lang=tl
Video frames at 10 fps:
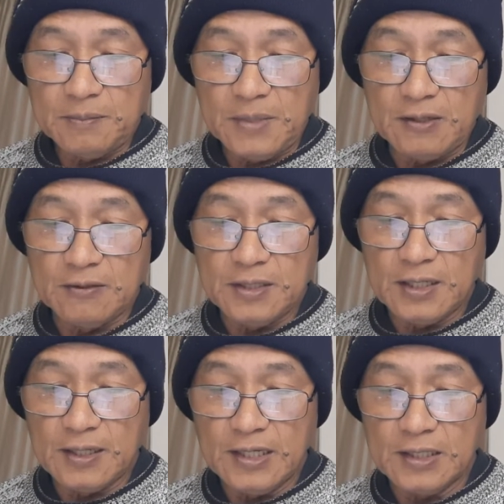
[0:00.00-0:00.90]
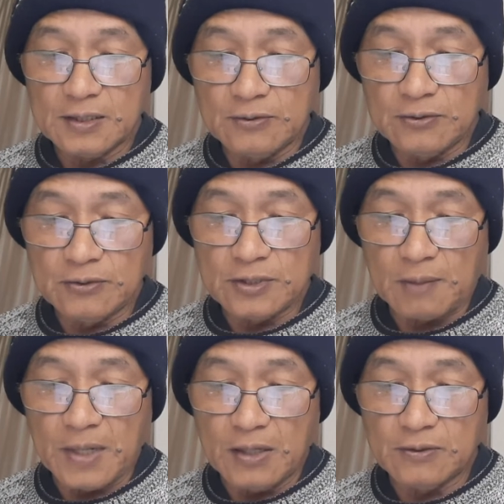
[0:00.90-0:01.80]
meron ding link nun
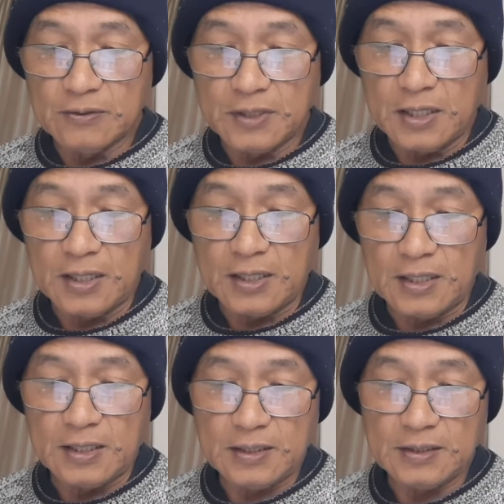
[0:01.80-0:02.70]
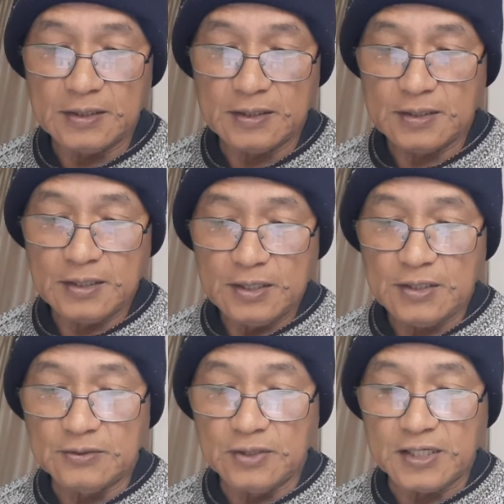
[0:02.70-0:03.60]
trabaho na
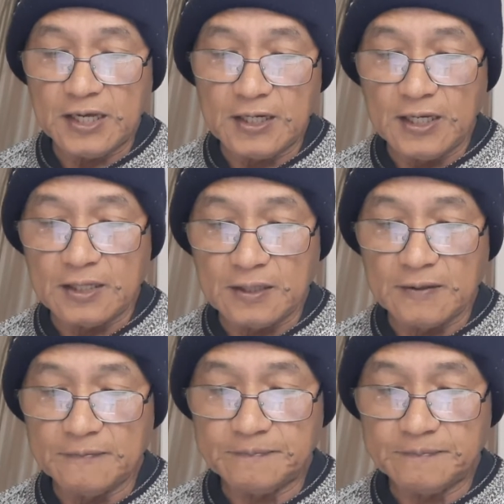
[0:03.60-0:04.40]
inyong ikiklik.